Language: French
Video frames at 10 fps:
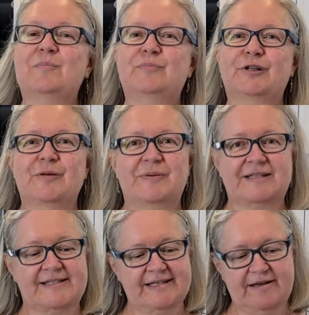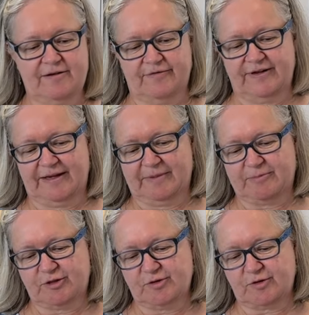Pour le persil, on fait la même
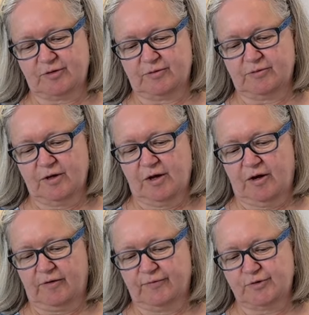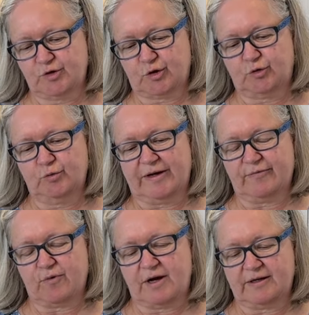chose. On, veut surtout
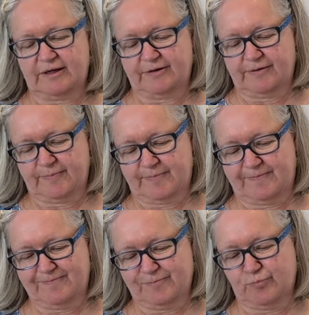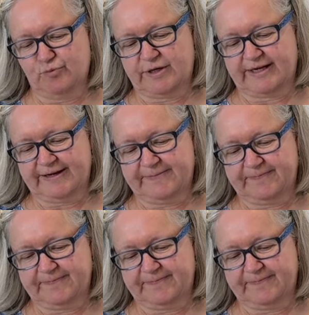avoir le bouquet.